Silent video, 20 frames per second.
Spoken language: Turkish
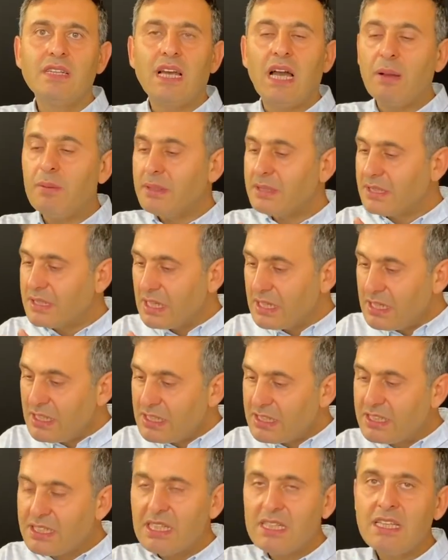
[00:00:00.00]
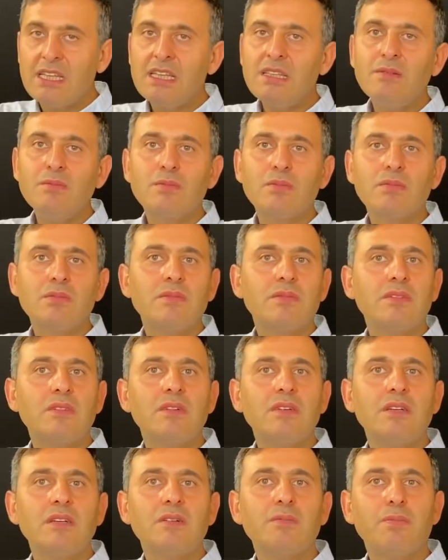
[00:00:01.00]
Ama senin istediğin
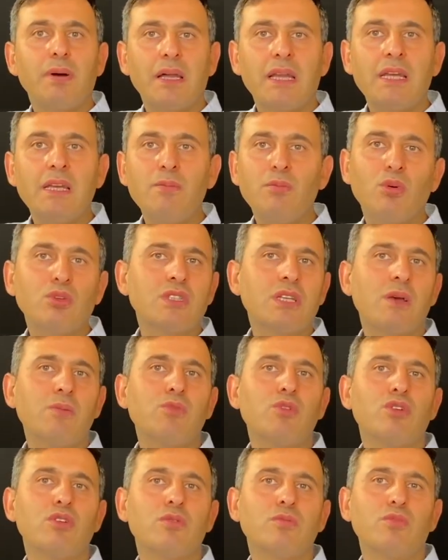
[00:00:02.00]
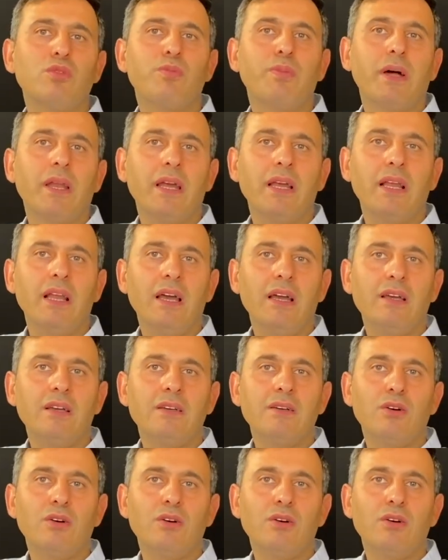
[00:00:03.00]
parayı bozamıyorum bu parayla.